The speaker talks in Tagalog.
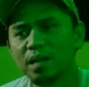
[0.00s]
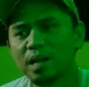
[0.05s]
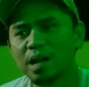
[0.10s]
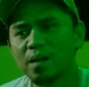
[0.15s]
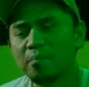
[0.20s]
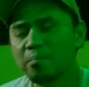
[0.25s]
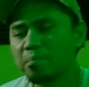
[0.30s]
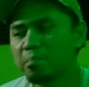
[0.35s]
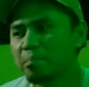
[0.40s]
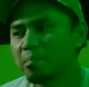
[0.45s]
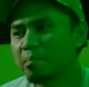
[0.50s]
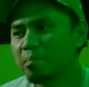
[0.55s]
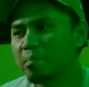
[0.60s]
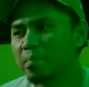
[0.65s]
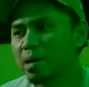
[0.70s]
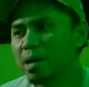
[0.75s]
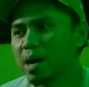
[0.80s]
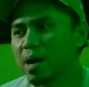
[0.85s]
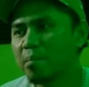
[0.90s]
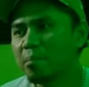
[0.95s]
100 um,
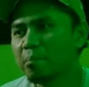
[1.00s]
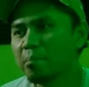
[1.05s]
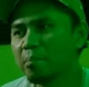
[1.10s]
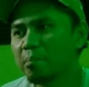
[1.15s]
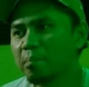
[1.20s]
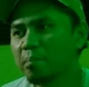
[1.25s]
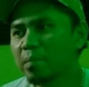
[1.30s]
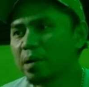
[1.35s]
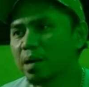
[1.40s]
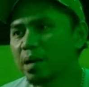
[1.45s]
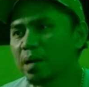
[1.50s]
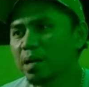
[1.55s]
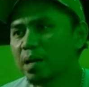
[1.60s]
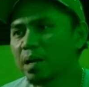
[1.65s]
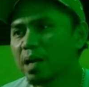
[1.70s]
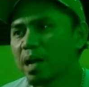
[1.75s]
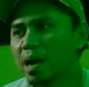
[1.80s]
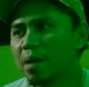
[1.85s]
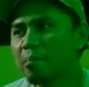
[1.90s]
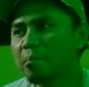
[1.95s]
kilometers.
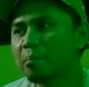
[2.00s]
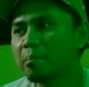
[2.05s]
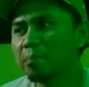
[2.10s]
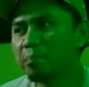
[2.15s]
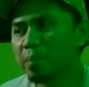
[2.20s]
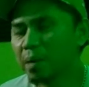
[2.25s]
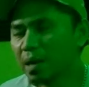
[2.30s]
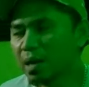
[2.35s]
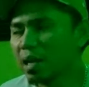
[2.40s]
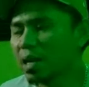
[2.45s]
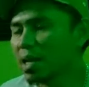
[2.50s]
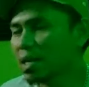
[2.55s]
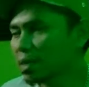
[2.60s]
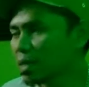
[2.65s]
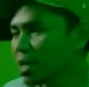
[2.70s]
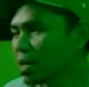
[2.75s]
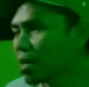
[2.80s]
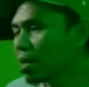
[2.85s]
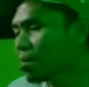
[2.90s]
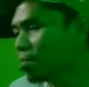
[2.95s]
Ang um, per
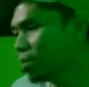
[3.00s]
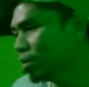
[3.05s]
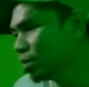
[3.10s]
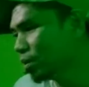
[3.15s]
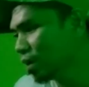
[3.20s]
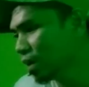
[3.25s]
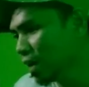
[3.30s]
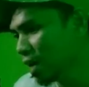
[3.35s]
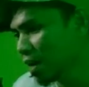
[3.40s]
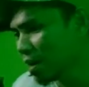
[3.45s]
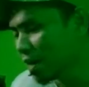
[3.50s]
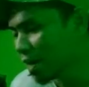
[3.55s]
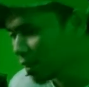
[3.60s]
liter ng motor, ilan?